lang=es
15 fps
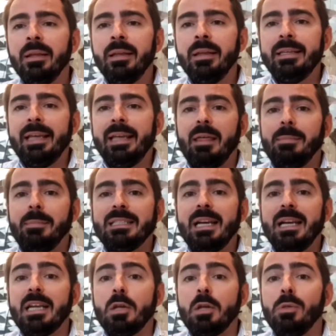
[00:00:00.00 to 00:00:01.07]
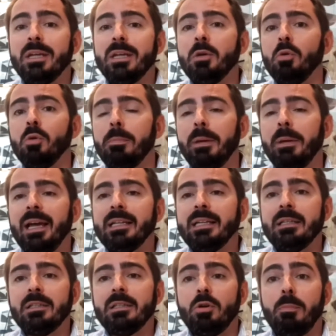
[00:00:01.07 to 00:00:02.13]
y además las ayudas
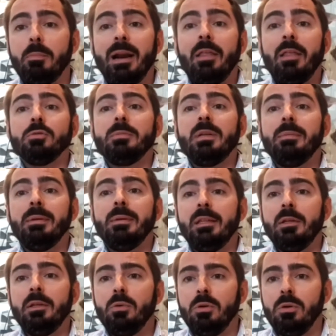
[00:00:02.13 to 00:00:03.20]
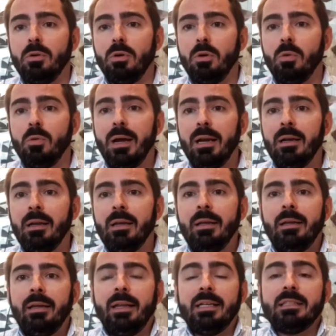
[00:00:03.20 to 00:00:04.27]
europeas son para 2021, con lo cual
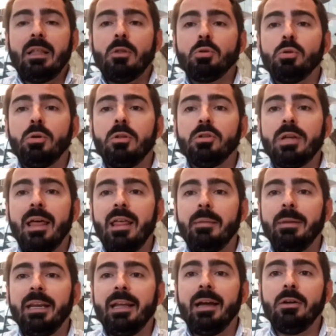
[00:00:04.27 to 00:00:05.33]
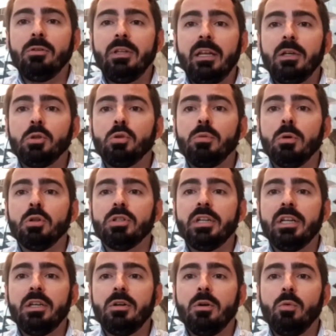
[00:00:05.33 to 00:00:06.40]
en Estados Unidos cada americano tiene en su
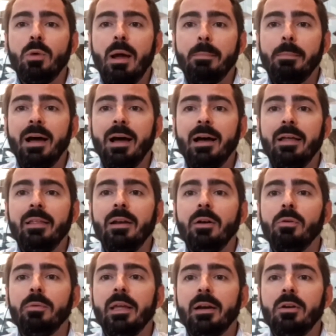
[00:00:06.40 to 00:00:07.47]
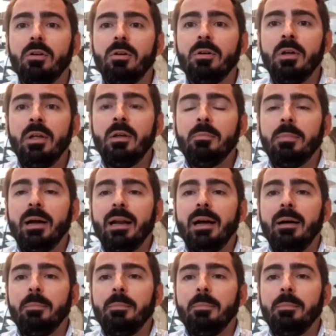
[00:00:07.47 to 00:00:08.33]
bolsillo una paga del gobierno para,